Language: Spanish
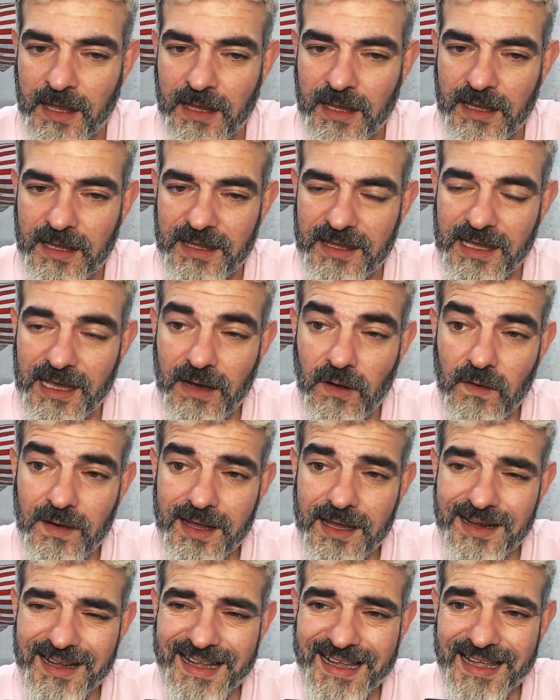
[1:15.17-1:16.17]
¿Y
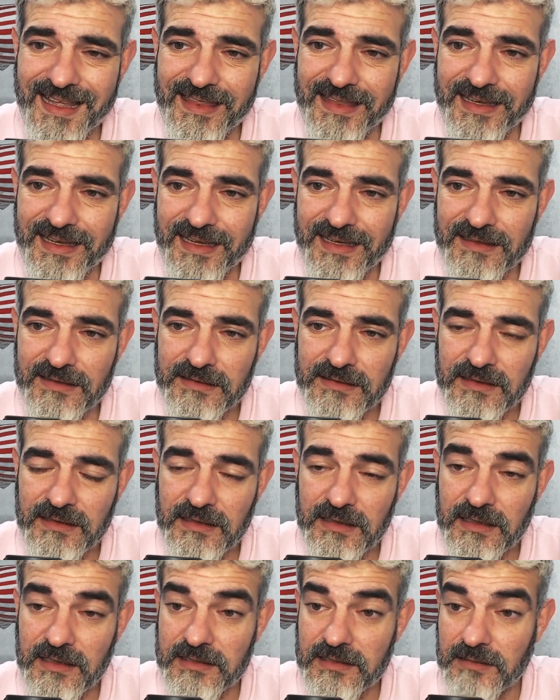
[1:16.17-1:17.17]
ahora qué dirán?
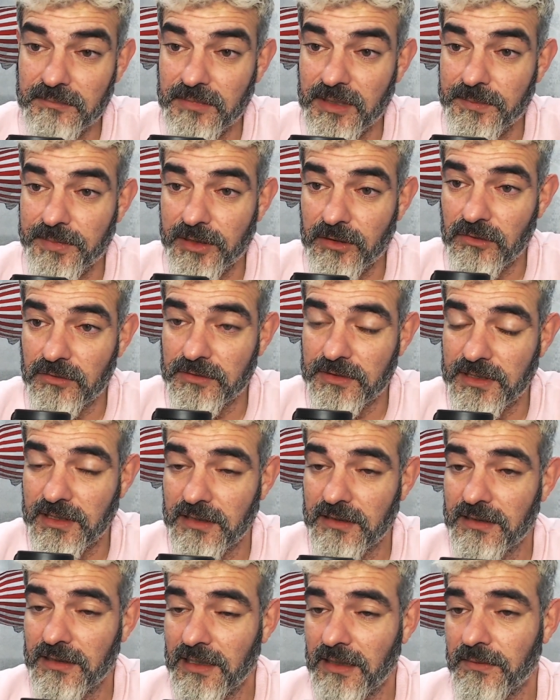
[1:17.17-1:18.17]
Esa es mi
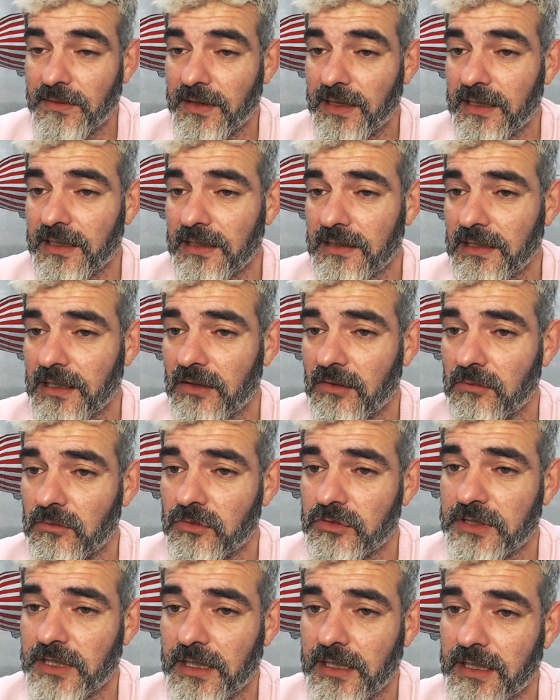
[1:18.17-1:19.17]
pregunta. La verdad es que tengo
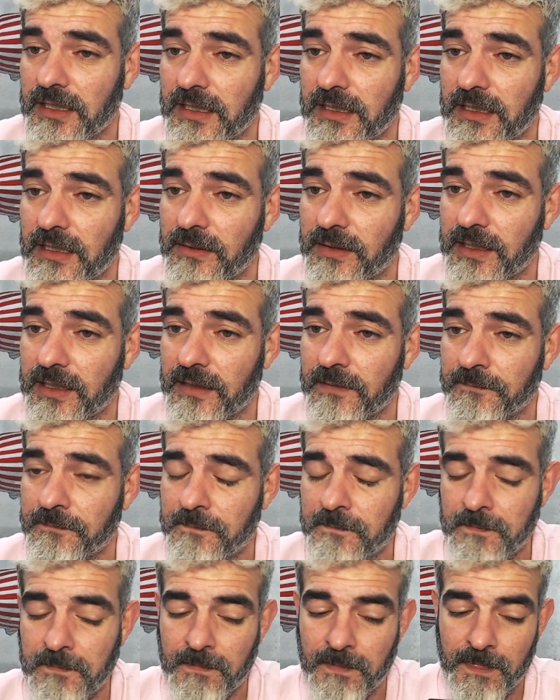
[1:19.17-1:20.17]
mucha ganas de ver
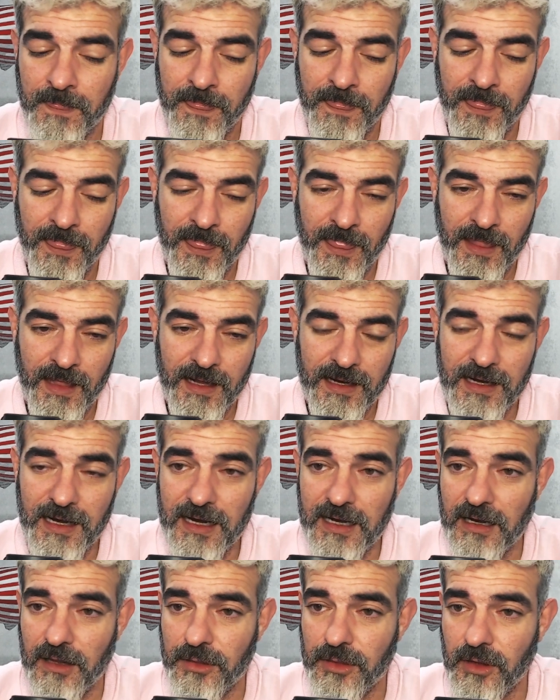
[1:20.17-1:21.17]
la
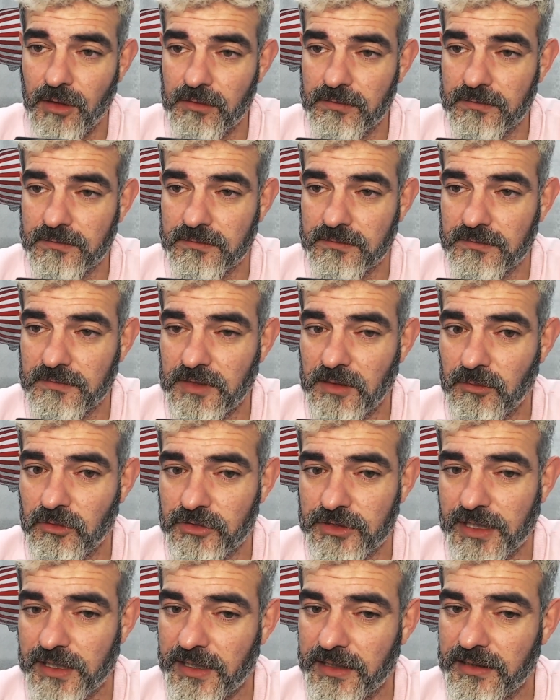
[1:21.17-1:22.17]
reacción de
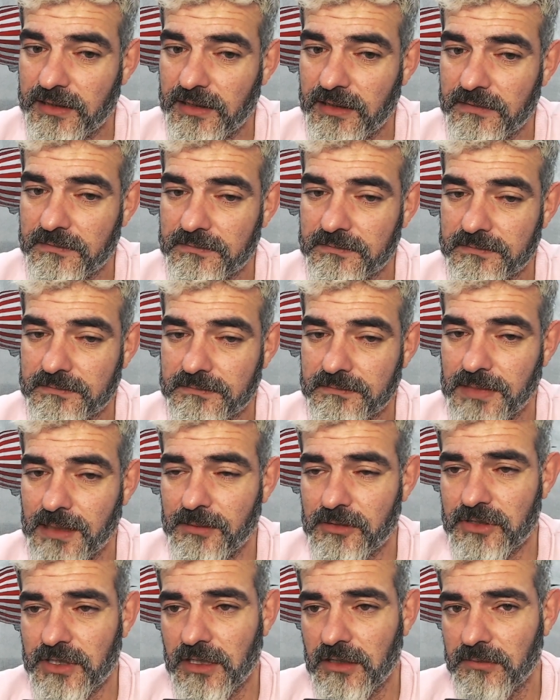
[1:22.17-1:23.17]
mucha gente.
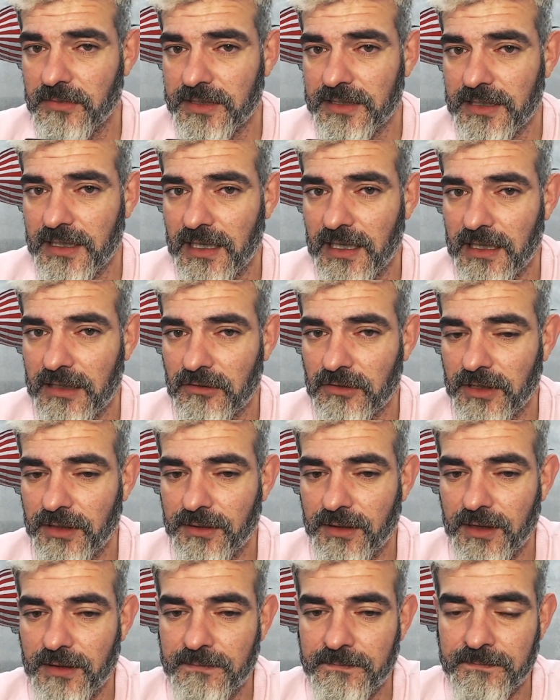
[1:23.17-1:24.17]
Vamos a comentar la
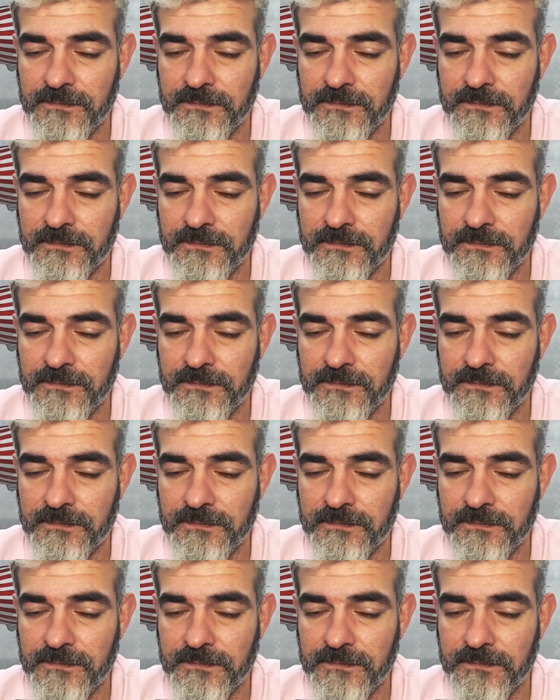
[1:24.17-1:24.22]
noticia.